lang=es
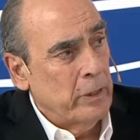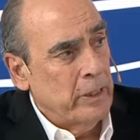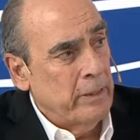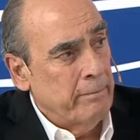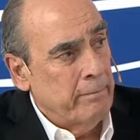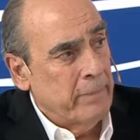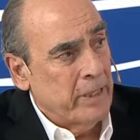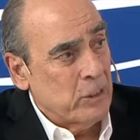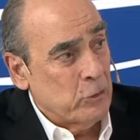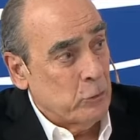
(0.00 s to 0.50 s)

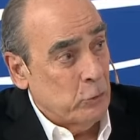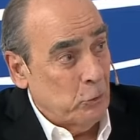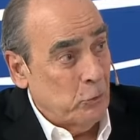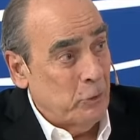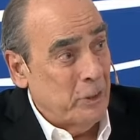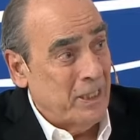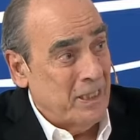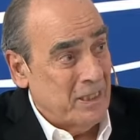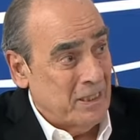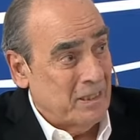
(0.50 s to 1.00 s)

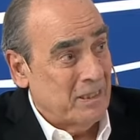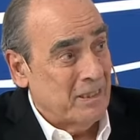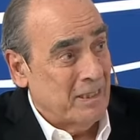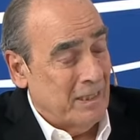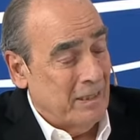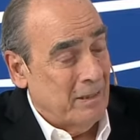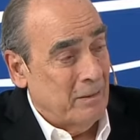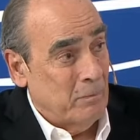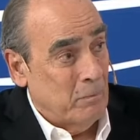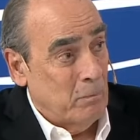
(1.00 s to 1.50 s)
inversiones
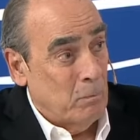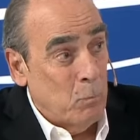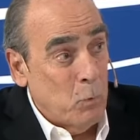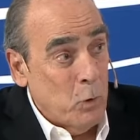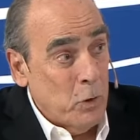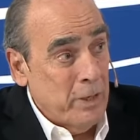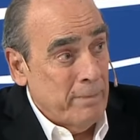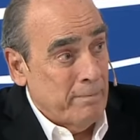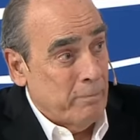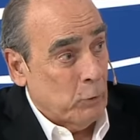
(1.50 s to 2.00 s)

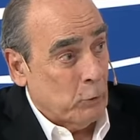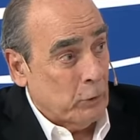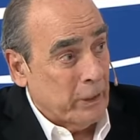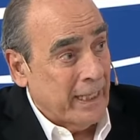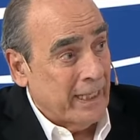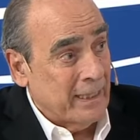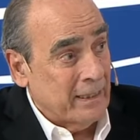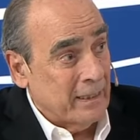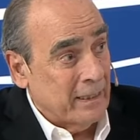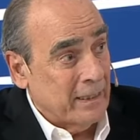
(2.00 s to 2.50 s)
muy
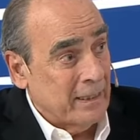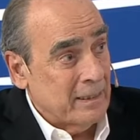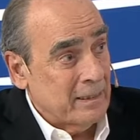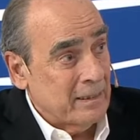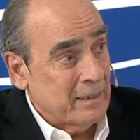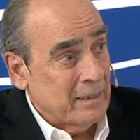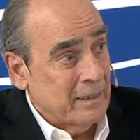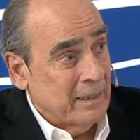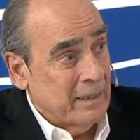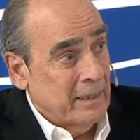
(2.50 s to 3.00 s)
importantes